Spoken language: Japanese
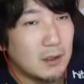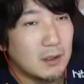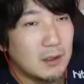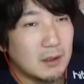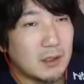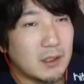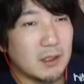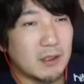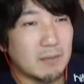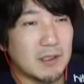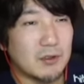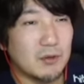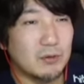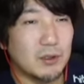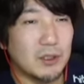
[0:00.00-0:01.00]
で、まあ、
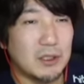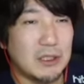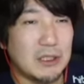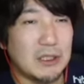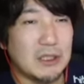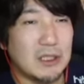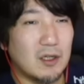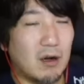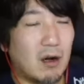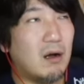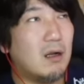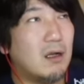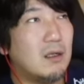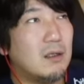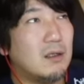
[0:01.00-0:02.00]
その時に、
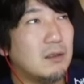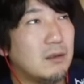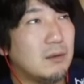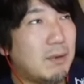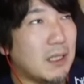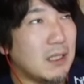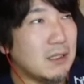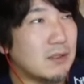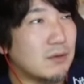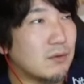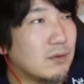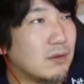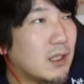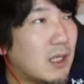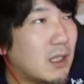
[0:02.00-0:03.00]
あ、
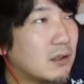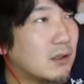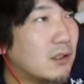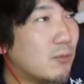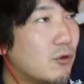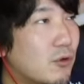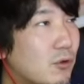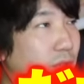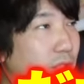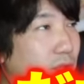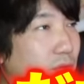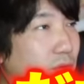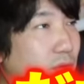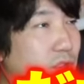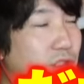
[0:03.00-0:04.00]
バイソンで勝っても納
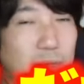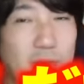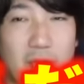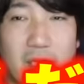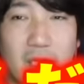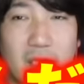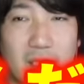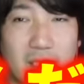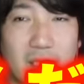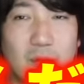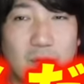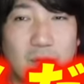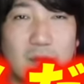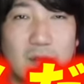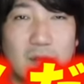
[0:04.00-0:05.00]
得してもらえないんだな
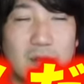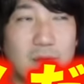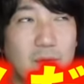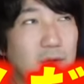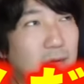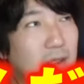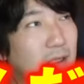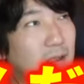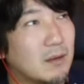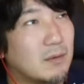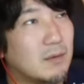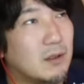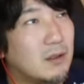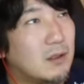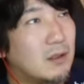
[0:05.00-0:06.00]
と。で、俺は、
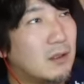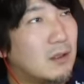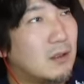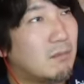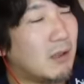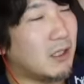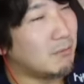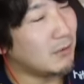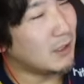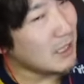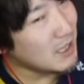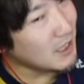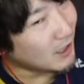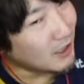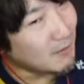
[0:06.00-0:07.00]
まあ、なんな
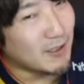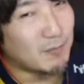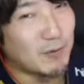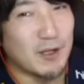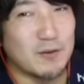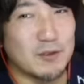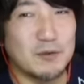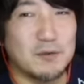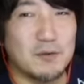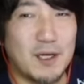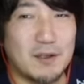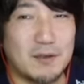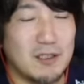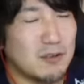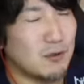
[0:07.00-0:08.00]
ら今でも結構そういうと
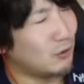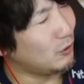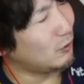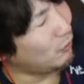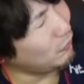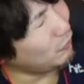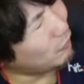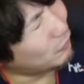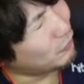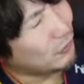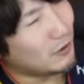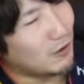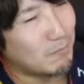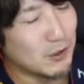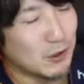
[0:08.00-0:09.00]
こそ、そういうとこって
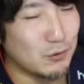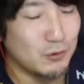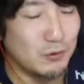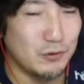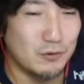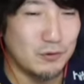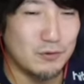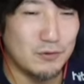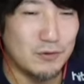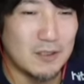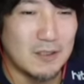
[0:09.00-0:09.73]
いうか、もうそういう